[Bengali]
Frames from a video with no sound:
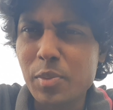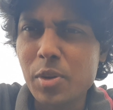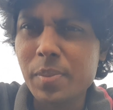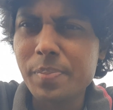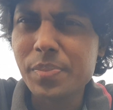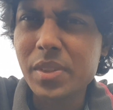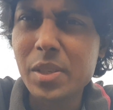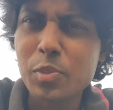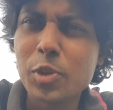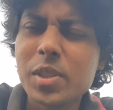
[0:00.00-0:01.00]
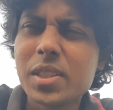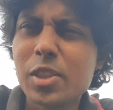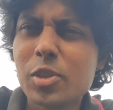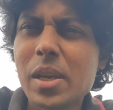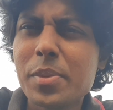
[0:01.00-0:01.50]
এবং তিনি বলছে যে
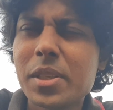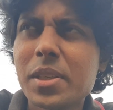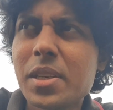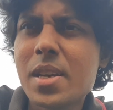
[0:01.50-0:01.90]
আসলে আমাদের